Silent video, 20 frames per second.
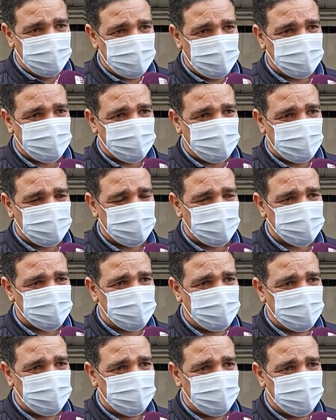حتى ل
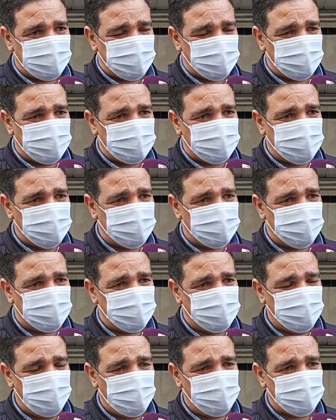17 اللي هو
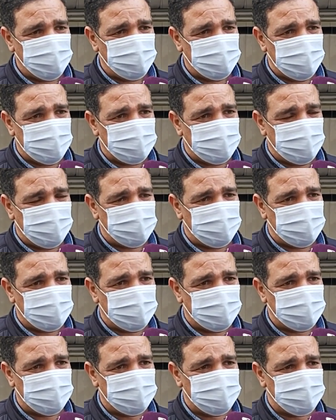اليوم والحمد لله هذا
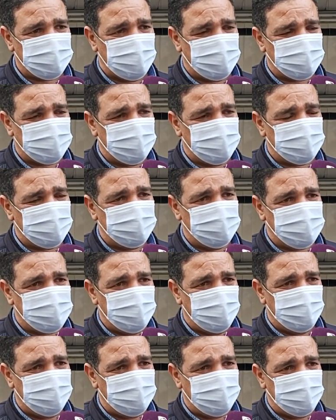الخبر هذا رجع
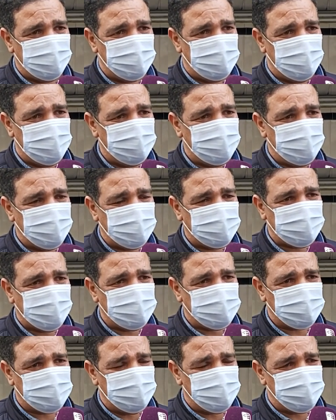نزل عندنا بحال
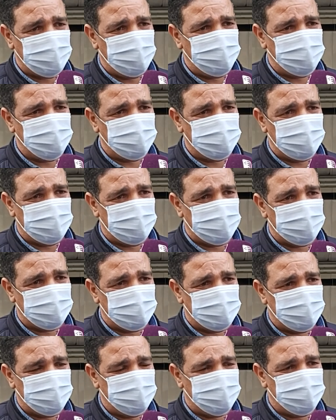قطعه الثلج الحمد لله
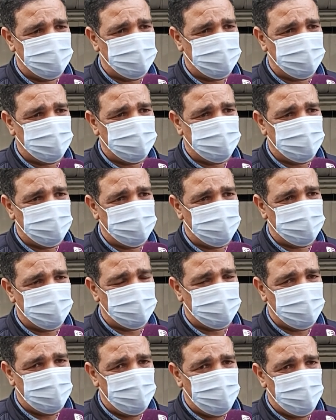
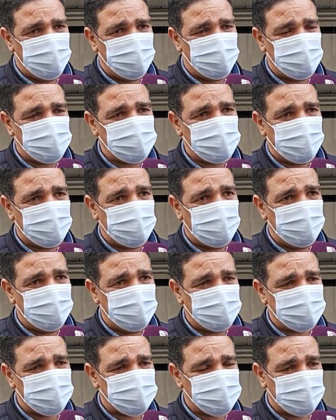وماشي غير
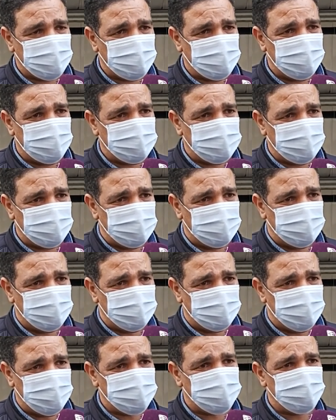حنا تشغيله ديال
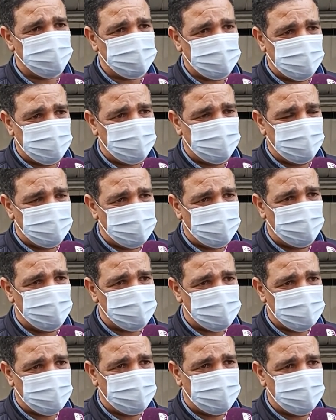خصوصا كنهضروا على
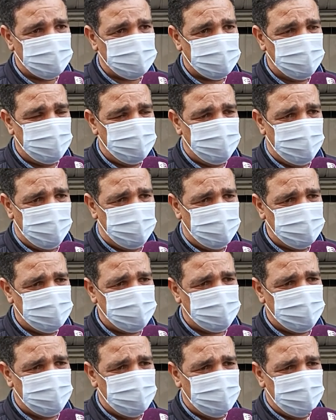الشغيله ديال
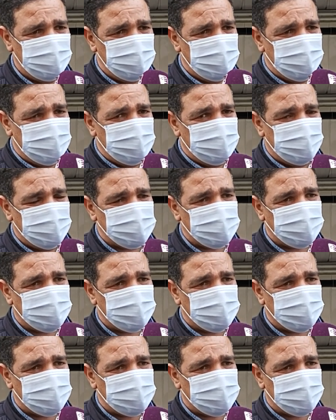الحمامات اللي